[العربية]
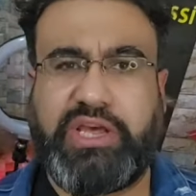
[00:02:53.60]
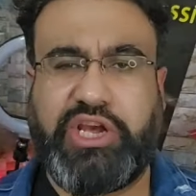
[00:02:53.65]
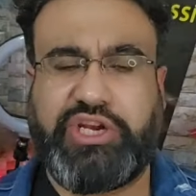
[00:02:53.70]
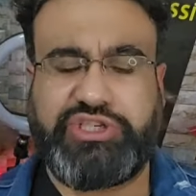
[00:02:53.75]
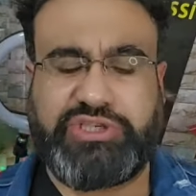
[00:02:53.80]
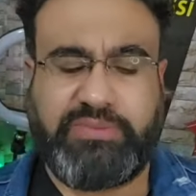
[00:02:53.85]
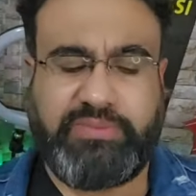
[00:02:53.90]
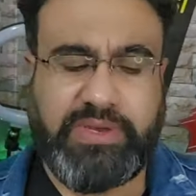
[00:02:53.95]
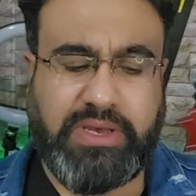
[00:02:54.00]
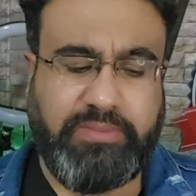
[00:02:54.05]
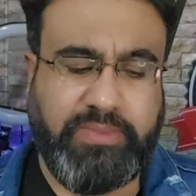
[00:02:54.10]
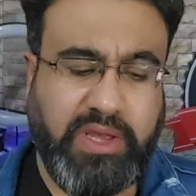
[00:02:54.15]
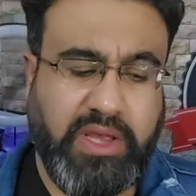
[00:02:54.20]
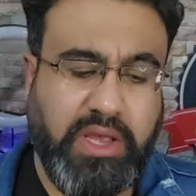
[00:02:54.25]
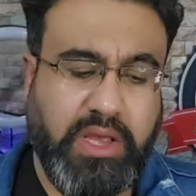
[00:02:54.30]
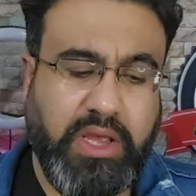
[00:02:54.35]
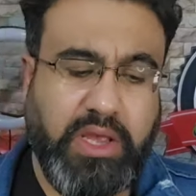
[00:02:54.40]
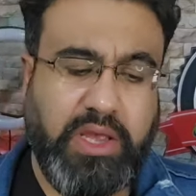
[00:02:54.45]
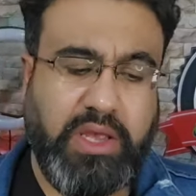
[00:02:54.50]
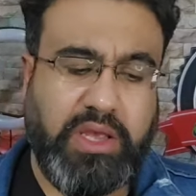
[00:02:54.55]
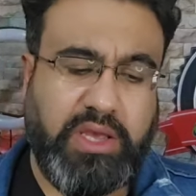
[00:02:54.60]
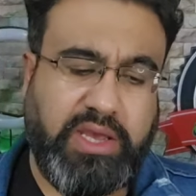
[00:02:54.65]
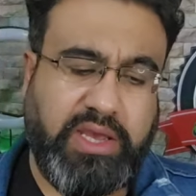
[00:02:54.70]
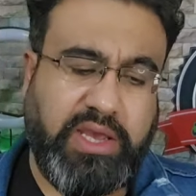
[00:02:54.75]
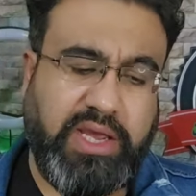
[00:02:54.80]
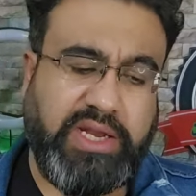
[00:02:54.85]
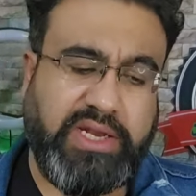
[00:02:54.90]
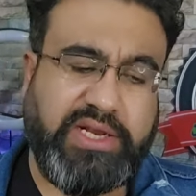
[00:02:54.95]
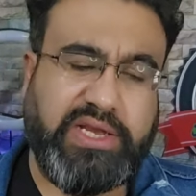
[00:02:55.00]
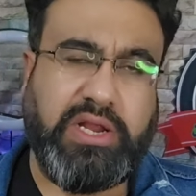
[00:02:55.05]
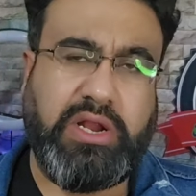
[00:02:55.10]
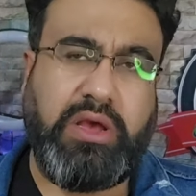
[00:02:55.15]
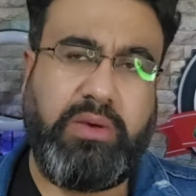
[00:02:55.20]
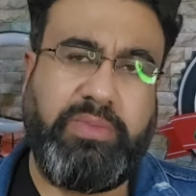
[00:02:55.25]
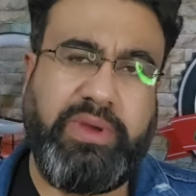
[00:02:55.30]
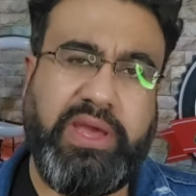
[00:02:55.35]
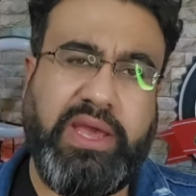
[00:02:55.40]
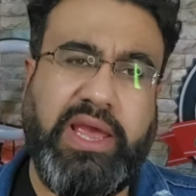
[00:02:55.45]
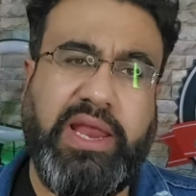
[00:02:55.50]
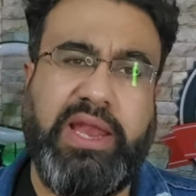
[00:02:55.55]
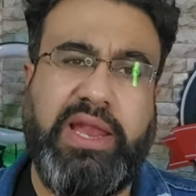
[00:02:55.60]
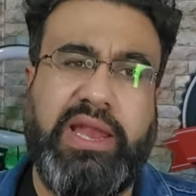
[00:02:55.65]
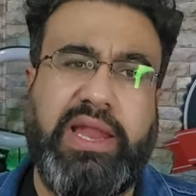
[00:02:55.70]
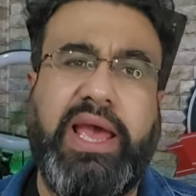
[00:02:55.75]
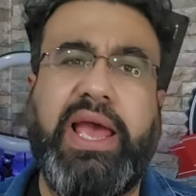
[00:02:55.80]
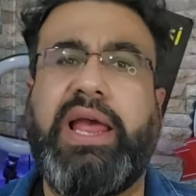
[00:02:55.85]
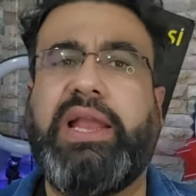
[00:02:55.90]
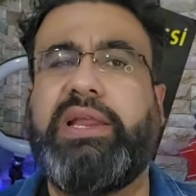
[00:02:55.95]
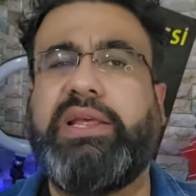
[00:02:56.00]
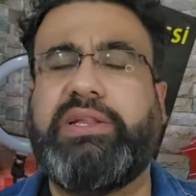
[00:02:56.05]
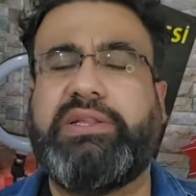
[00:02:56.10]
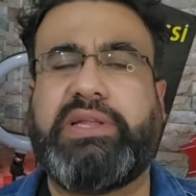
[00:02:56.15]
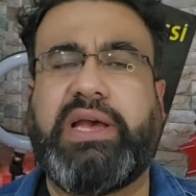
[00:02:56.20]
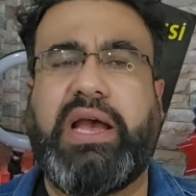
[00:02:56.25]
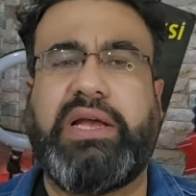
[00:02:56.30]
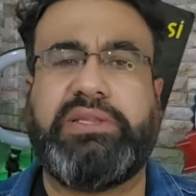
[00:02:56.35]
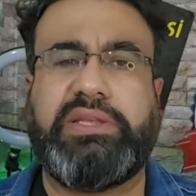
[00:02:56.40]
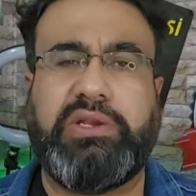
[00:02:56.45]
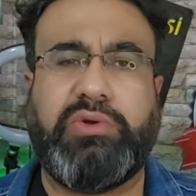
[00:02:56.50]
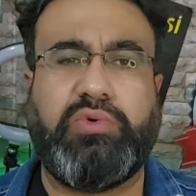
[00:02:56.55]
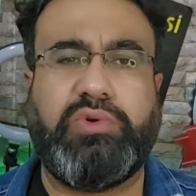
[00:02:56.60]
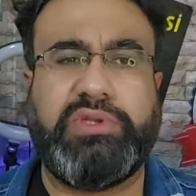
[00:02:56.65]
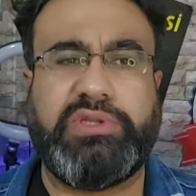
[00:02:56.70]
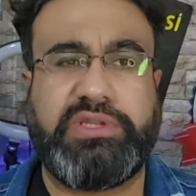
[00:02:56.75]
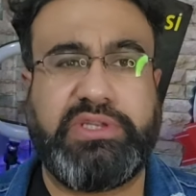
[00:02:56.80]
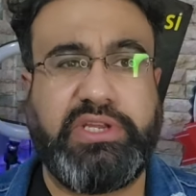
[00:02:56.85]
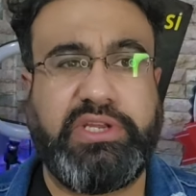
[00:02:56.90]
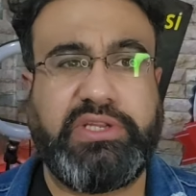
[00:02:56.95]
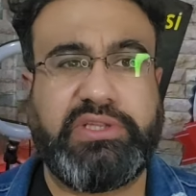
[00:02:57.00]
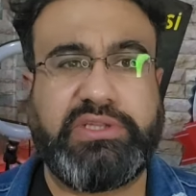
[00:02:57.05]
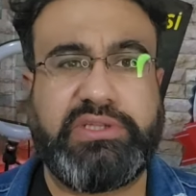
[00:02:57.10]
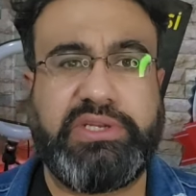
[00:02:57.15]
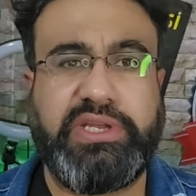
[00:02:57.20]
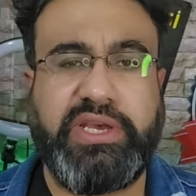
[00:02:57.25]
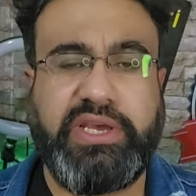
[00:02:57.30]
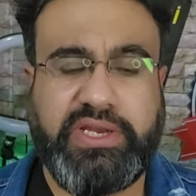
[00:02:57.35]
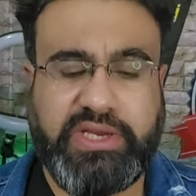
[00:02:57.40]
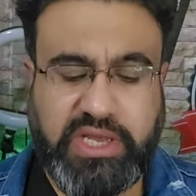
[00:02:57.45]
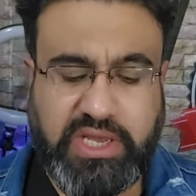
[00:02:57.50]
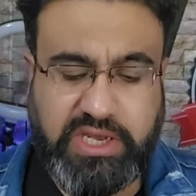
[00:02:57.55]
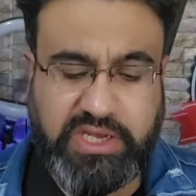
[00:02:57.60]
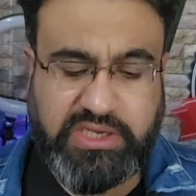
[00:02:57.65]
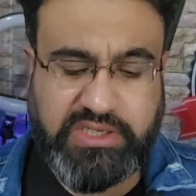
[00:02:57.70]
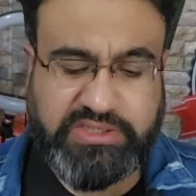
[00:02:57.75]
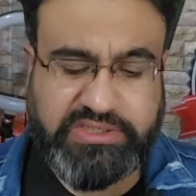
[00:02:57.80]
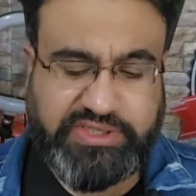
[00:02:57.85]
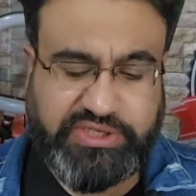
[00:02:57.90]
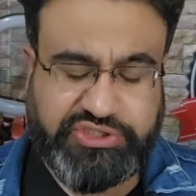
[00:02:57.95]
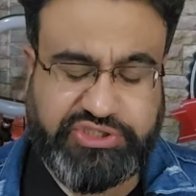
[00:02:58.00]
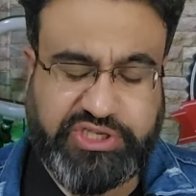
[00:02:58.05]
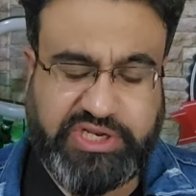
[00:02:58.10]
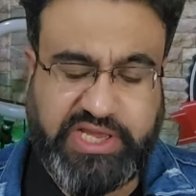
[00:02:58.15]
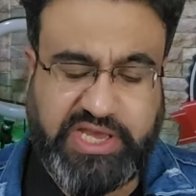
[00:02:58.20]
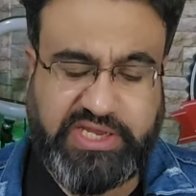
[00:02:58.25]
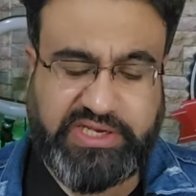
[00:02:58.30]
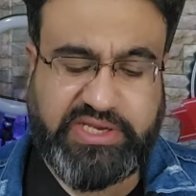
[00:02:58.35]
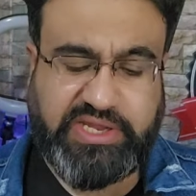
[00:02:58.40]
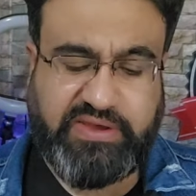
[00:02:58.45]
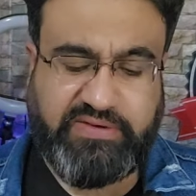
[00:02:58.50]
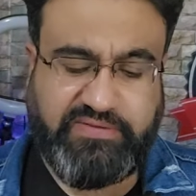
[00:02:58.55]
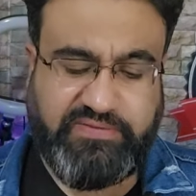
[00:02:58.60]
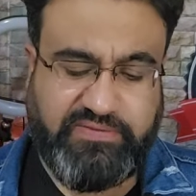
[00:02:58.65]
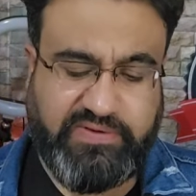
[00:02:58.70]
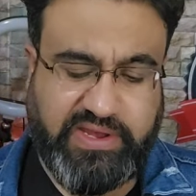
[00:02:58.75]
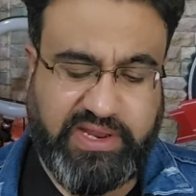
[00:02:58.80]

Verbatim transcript: يا شباب آه، الكرامه الاهلي تعادلوا 2-2 سجل اهداف